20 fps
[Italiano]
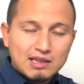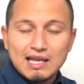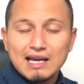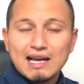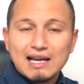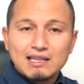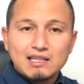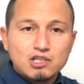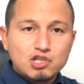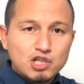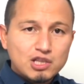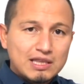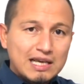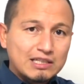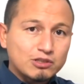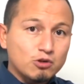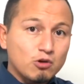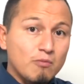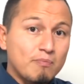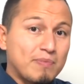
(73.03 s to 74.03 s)
le grandi
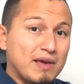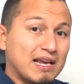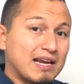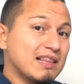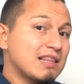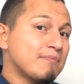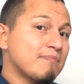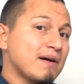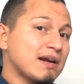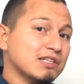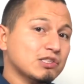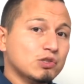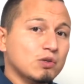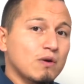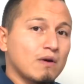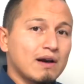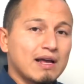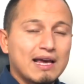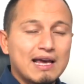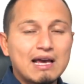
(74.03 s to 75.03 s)
città sono piene di
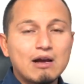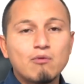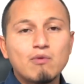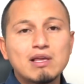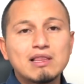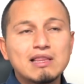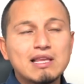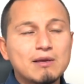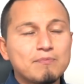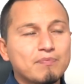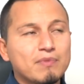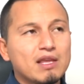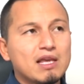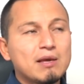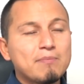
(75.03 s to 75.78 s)
persone e quindi